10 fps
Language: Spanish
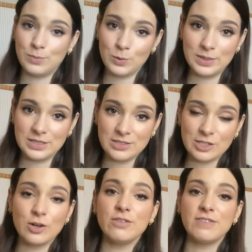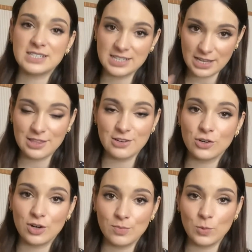el plumetí. tengo fascinación
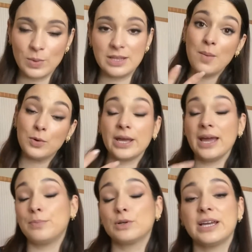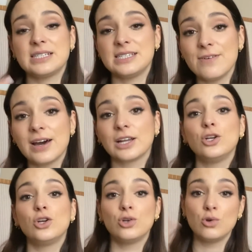con el plumetí. ¿Por qué? Porque es llevar
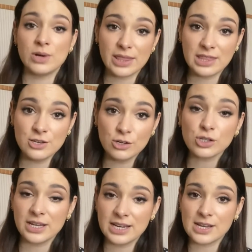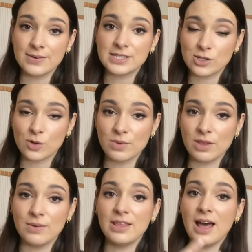los lunarcillos, que ya sabéis que son mi
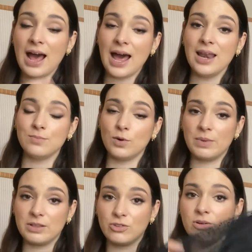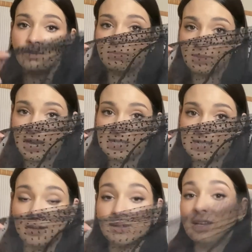debilidad, al momento en
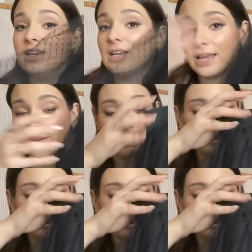casa y me